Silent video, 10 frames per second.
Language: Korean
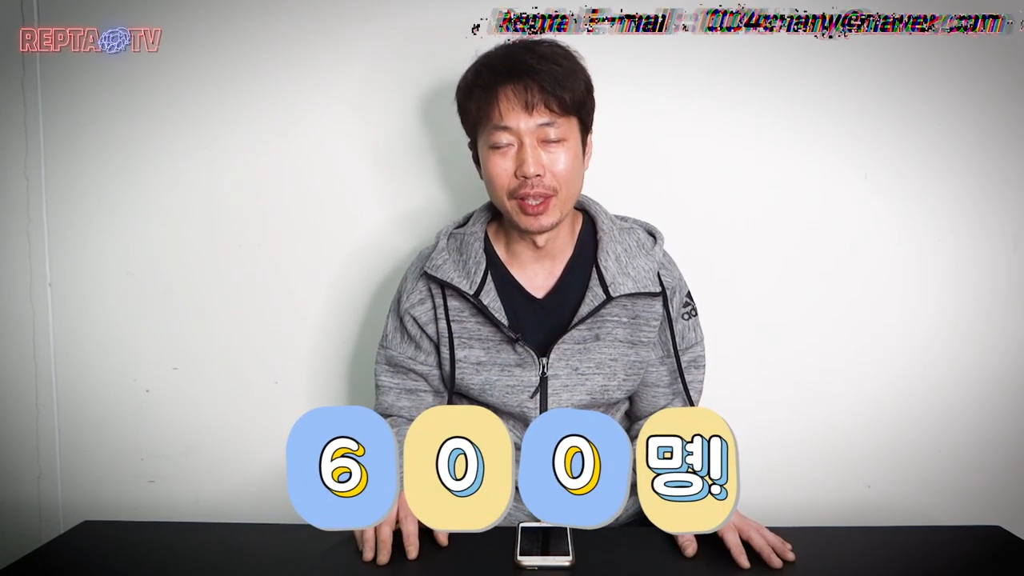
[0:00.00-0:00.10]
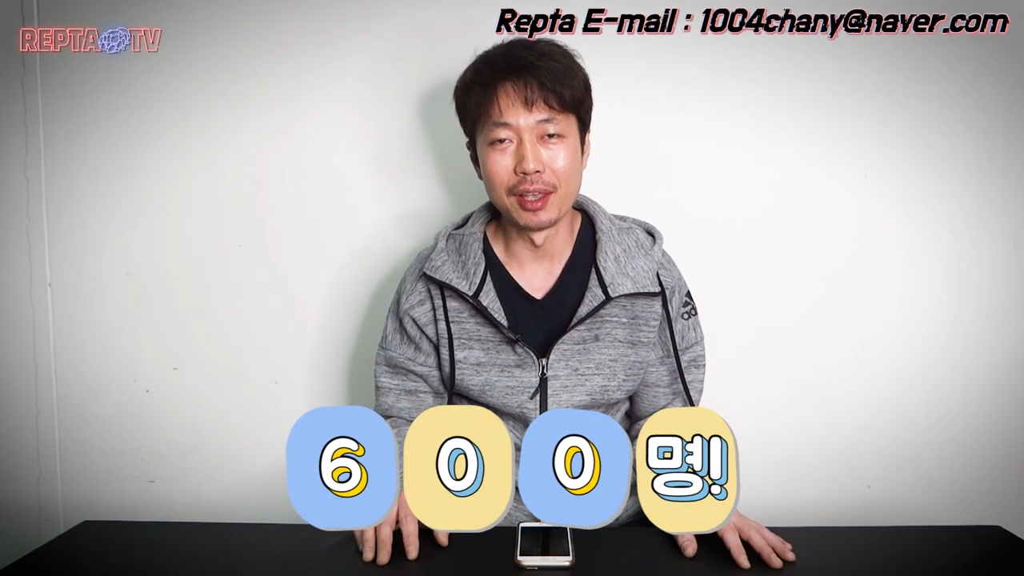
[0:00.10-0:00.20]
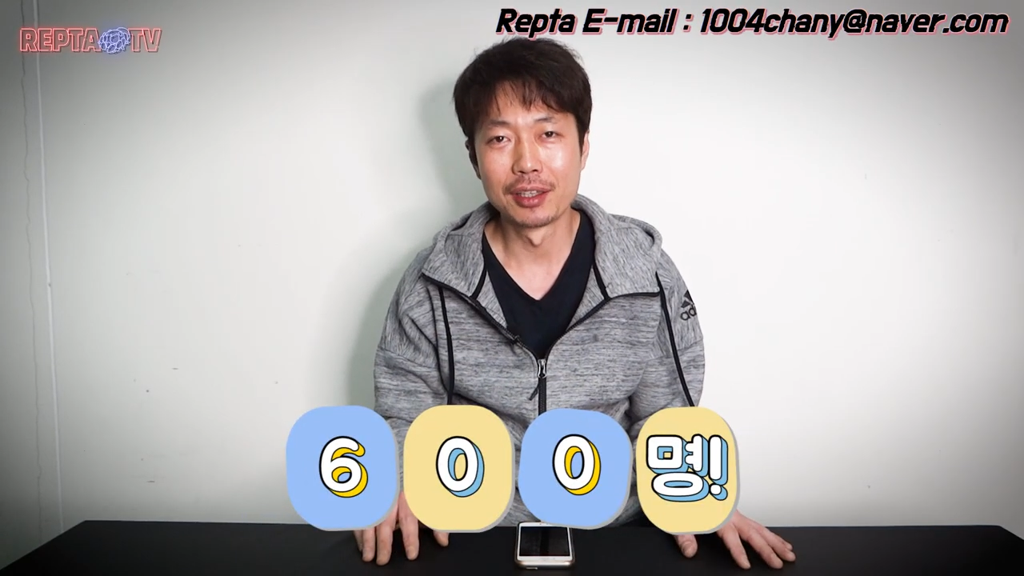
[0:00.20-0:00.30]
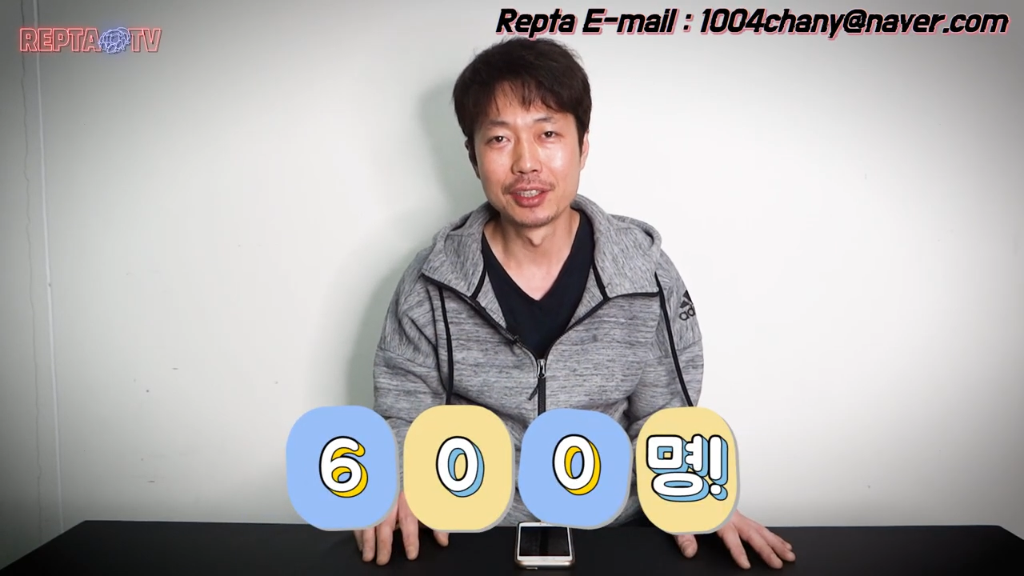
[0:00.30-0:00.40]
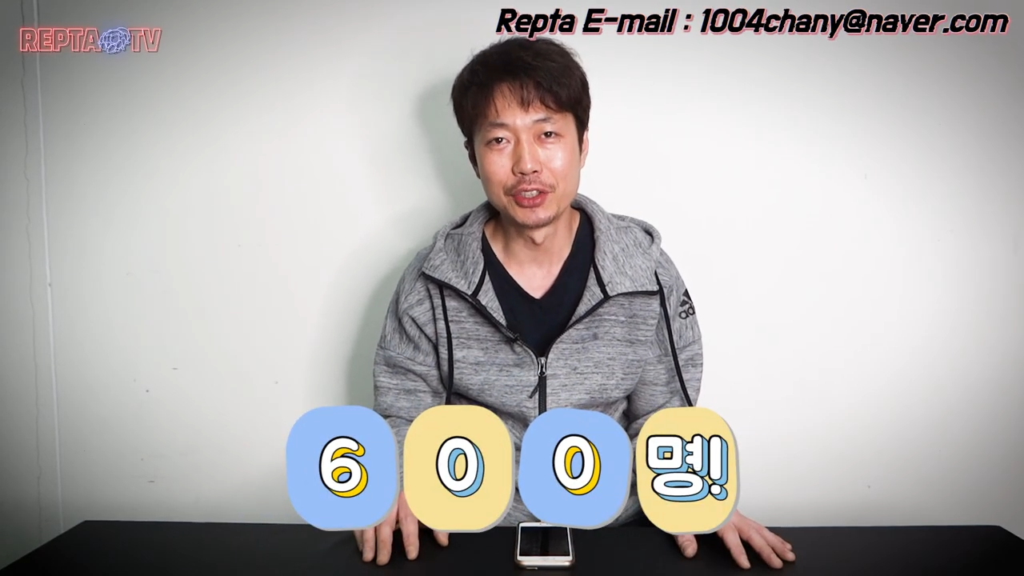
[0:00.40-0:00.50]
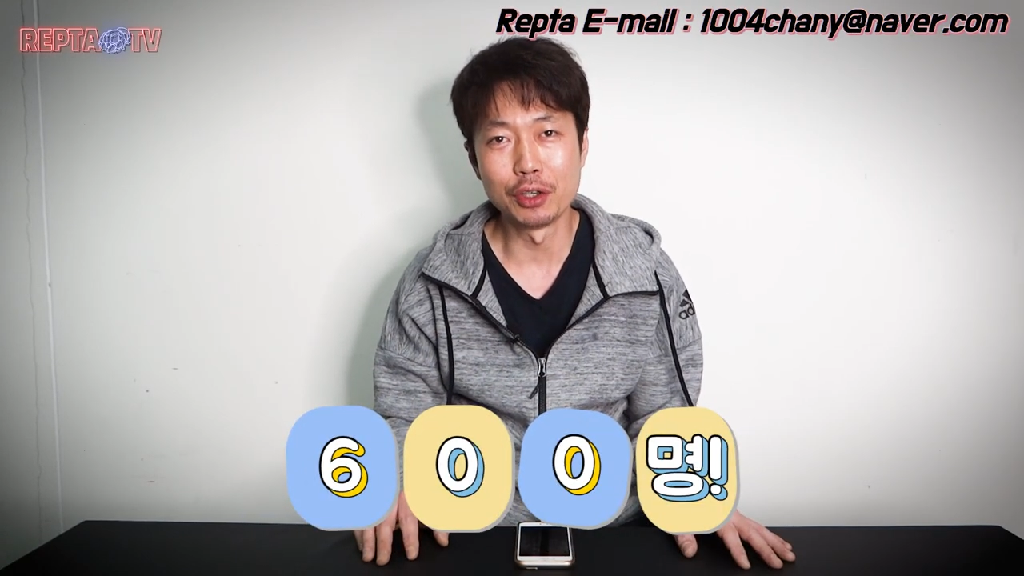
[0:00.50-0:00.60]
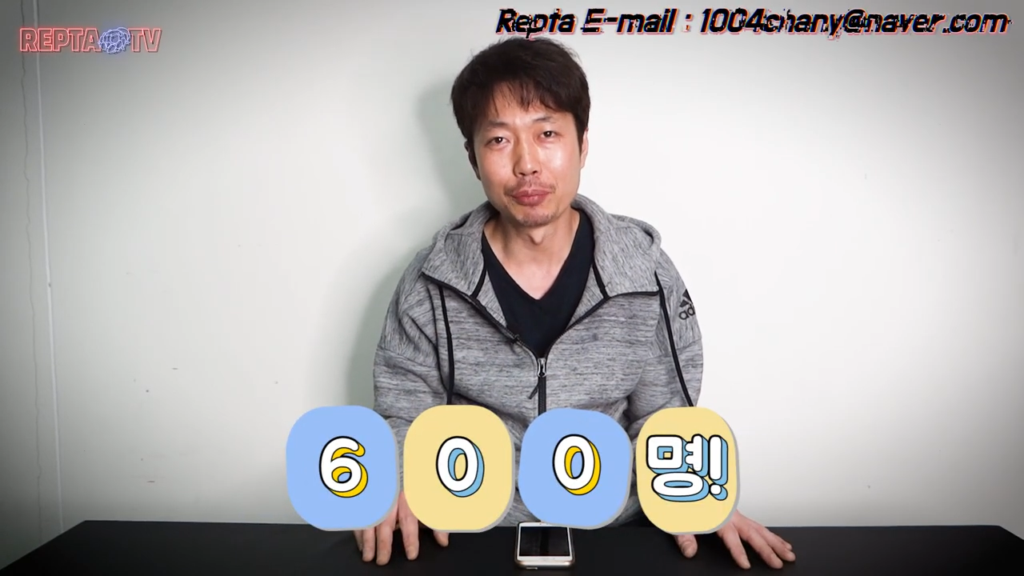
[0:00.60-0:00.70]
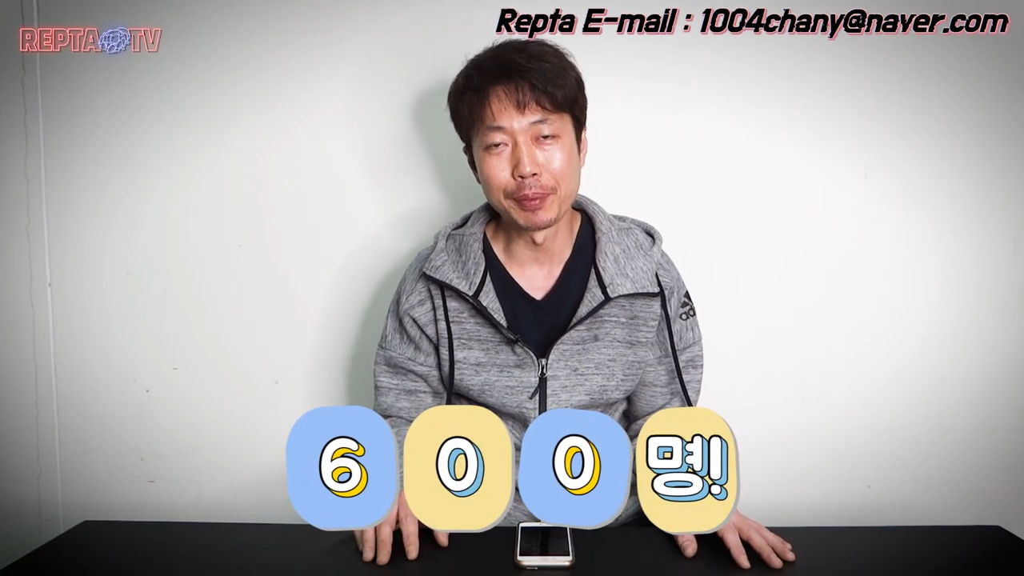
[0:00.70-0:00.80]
네 드디어